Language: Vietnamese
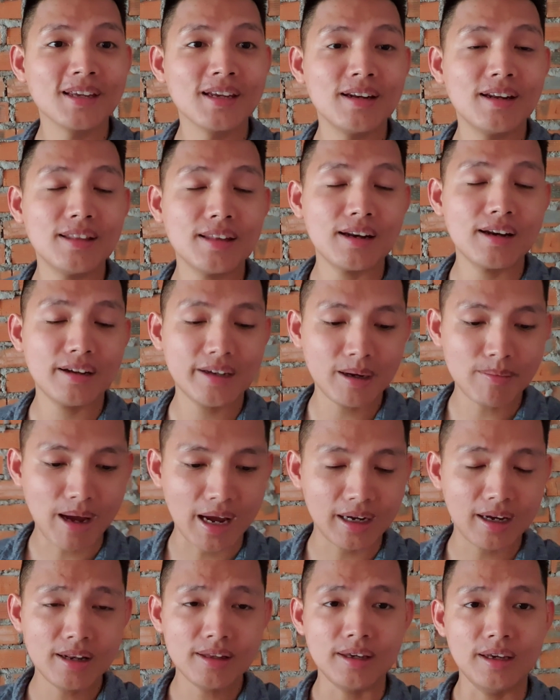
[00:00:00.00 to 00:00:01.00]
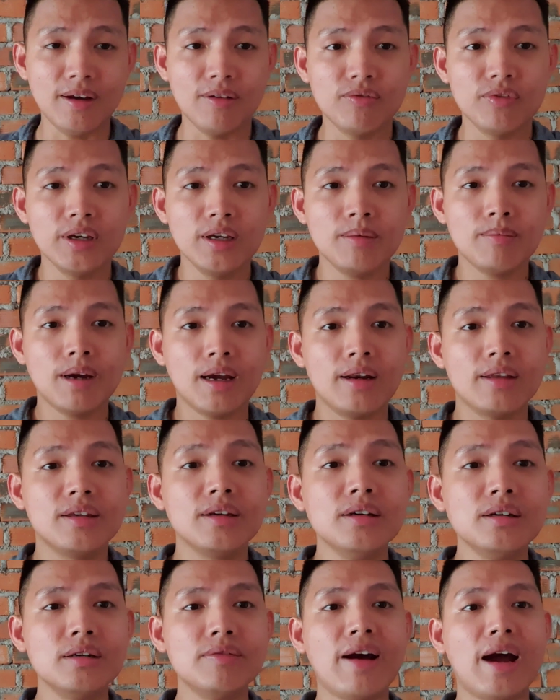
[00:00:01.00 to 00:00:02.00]
nên thành ra các bạn các anh chị học viên mà
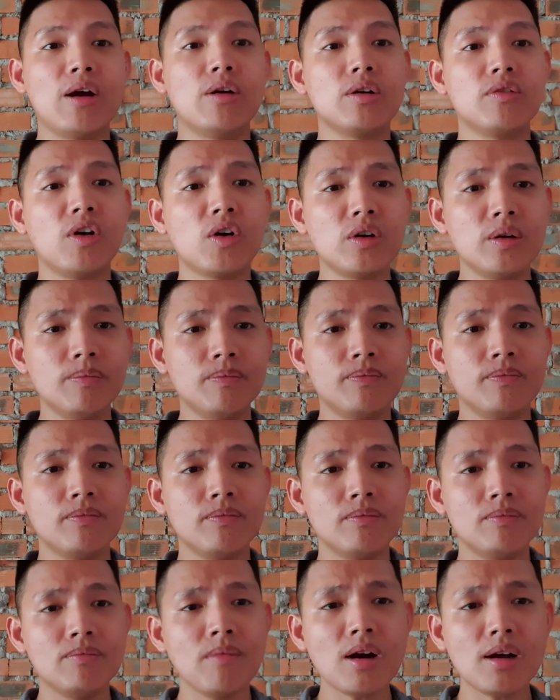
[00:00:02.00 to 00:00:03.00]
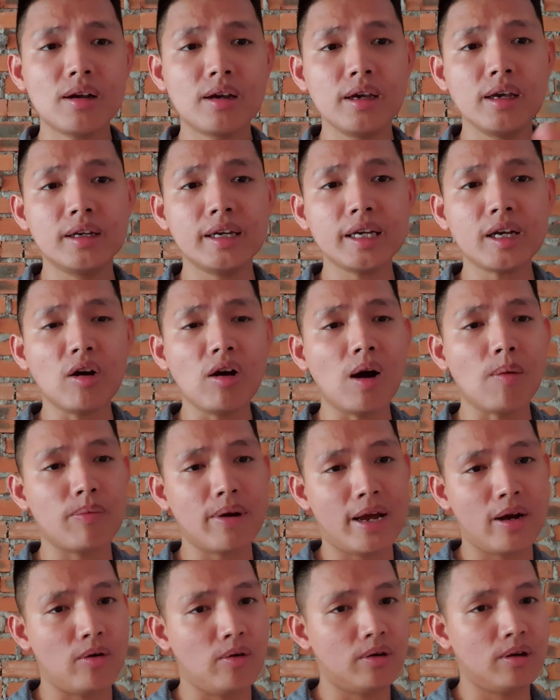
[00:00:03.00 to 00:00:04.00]
chưa vào được forum bất kỳ cái khóa học
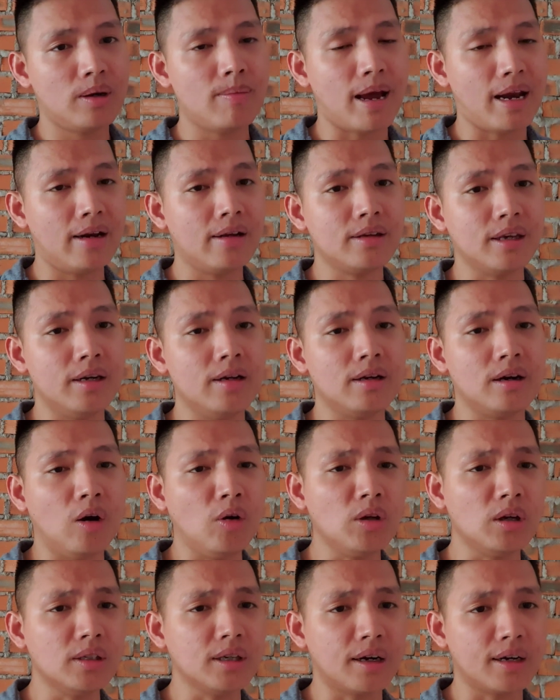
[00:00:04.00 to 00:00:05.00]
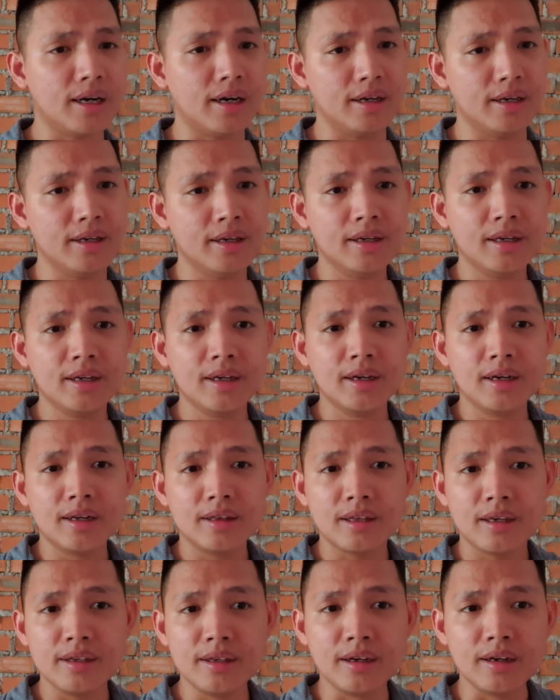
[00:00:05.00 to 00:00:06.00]
nào các bạn được chị được hỗ trợ trọn đời
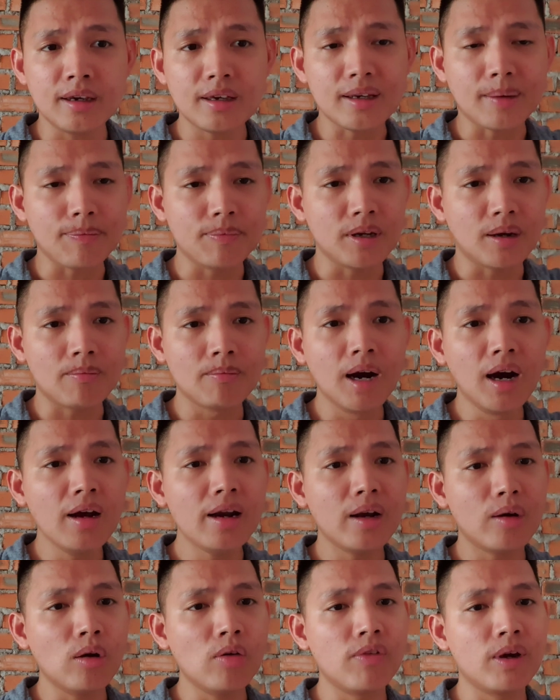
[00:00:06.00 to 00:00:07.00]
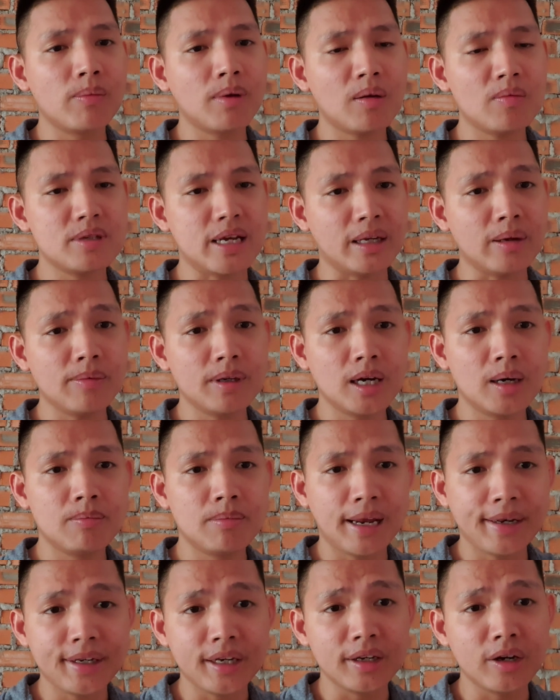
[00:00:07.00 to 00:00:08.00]
thì những cái cập nhật mới là của học viện bất động sản cơm
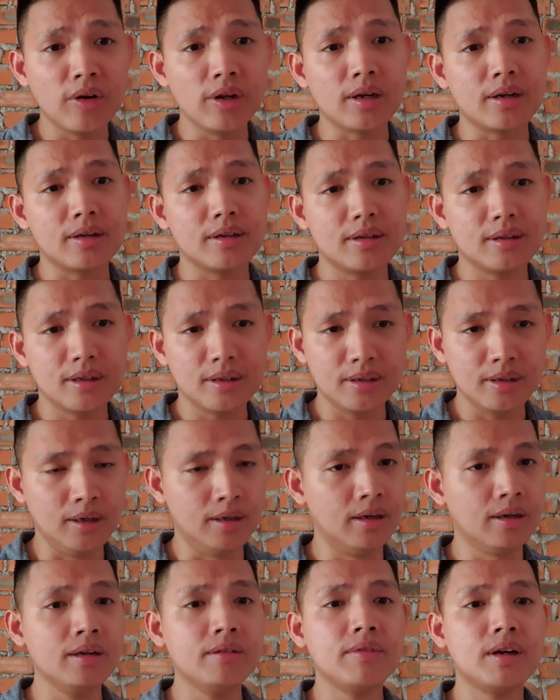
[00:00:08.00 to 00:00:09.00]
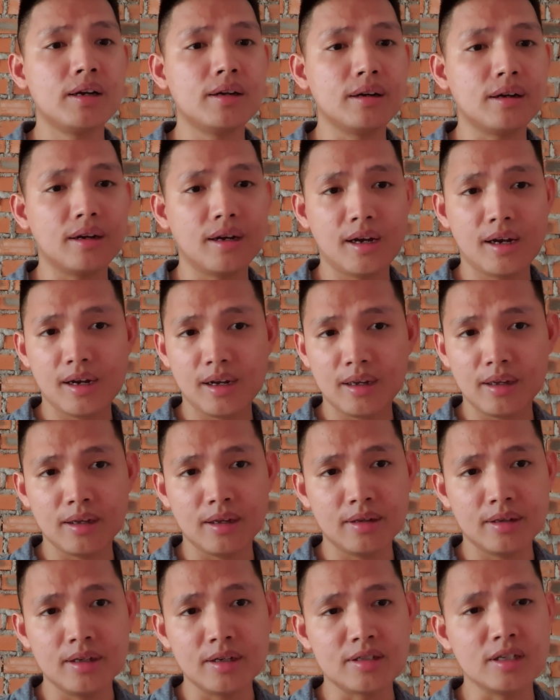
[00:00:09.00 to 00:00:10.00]
anh chị đều được hưởng và được uh,
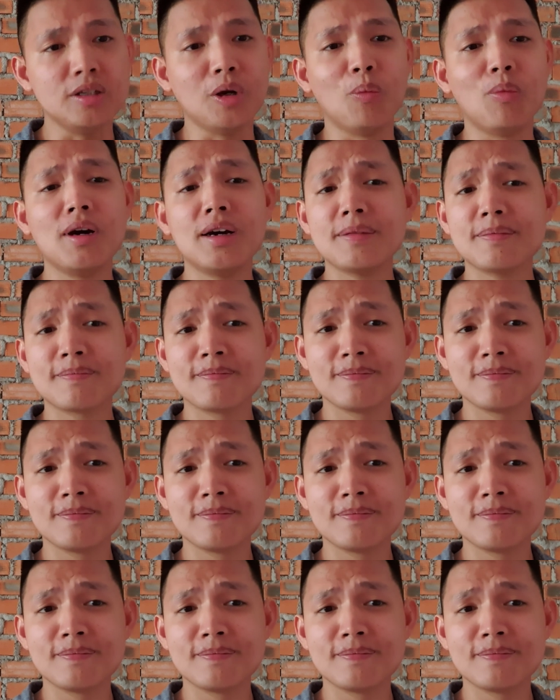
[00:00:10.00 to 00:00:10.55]
được sử dụng hết